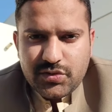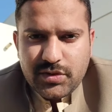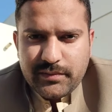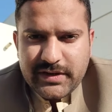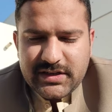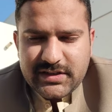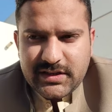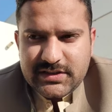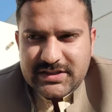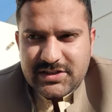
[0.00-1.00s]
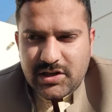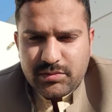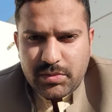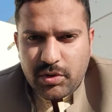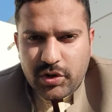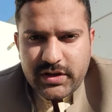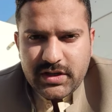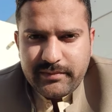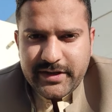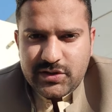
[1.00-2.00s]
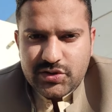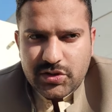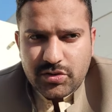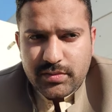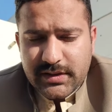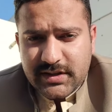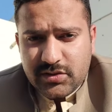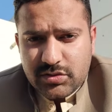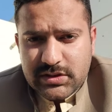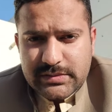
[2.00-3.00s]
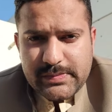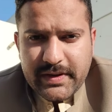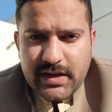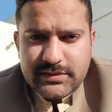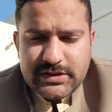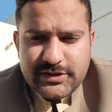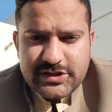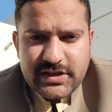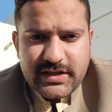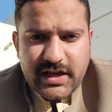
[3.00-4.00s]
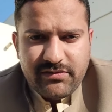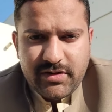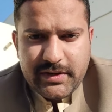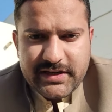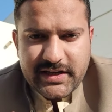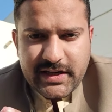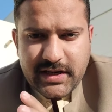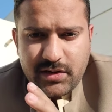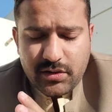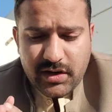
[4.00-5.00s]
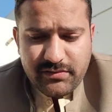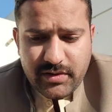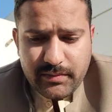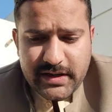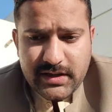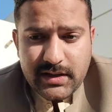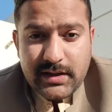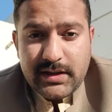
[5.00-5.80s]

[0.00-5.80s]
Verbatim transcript: क्यों हम करते हैं इसके साथ में ब्लॉगिंग हमें क्यों ज़रूरत पड़ती है तो सबसे पहले हम समझते हैं कि अल्फ़ाबेट क्या है और अल्फ़ाबेट